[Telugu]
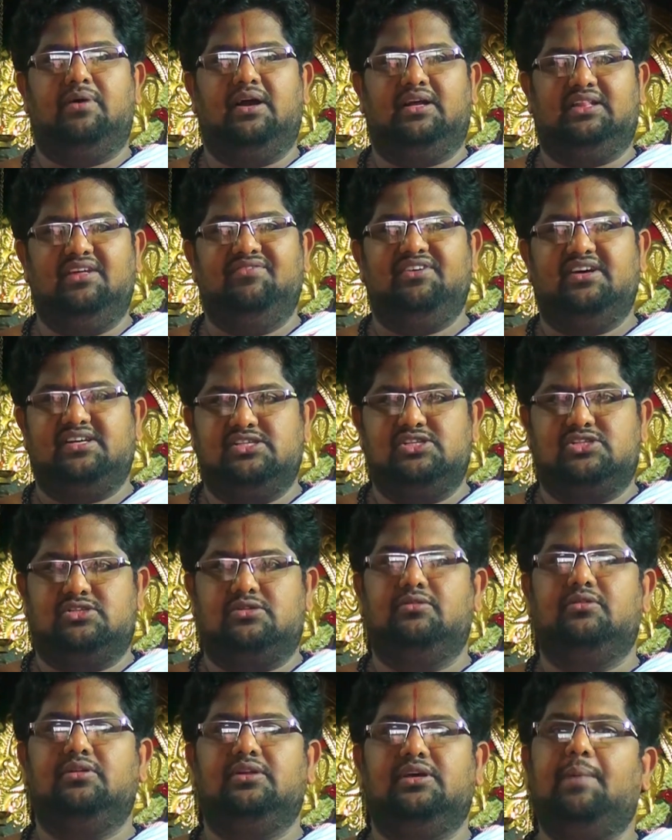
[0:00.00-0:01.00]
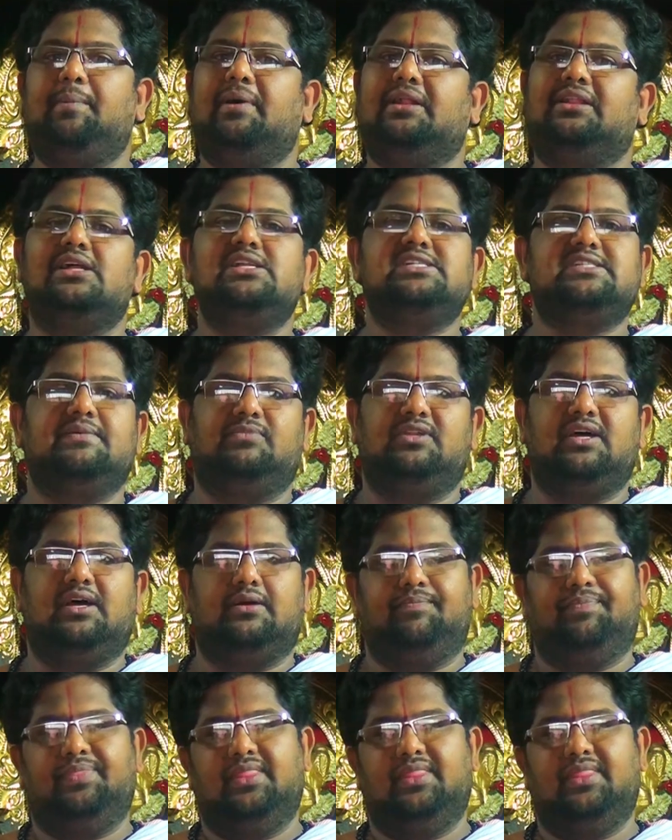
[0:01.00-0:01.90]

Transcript: భక్తి వికసిస్తుంది అని పెద్దలు చెప్తారు